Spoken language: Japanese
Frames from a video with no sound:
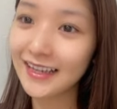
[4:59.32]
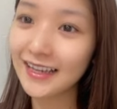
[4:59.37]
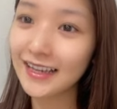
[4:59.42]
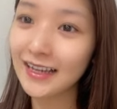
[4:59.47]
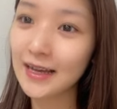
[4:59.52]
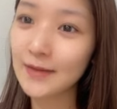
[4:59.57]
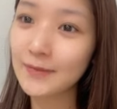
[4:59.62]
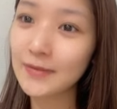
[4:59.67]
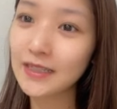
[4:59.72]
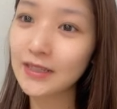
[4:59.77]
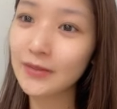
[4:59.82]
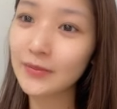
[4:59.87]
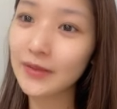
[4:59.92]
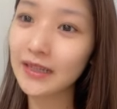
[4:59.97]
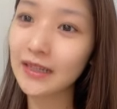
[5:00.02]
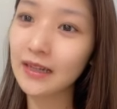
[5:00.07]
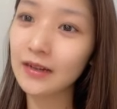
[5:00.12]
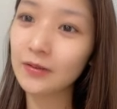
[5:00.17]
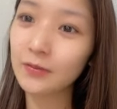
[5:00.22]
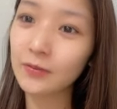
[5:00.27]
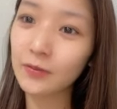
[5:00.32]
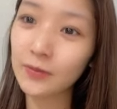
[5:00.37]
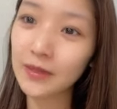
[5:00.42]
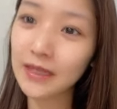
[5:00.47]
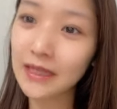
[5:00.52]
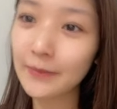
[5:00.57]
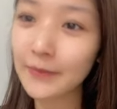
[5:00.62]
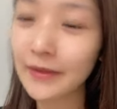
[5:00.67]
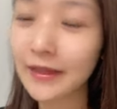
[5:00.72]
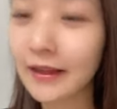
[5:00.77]
髪染めたのも見
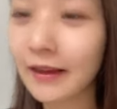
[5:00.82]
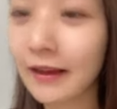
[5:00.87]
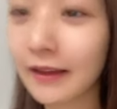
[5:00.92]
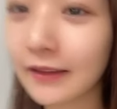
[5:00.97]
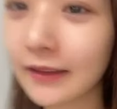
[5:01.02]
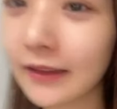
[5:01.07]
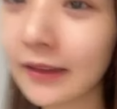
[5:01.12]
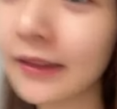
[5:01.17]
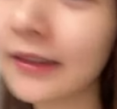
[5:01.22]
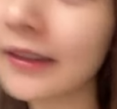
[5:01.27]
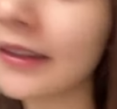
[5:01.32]
てみたかったな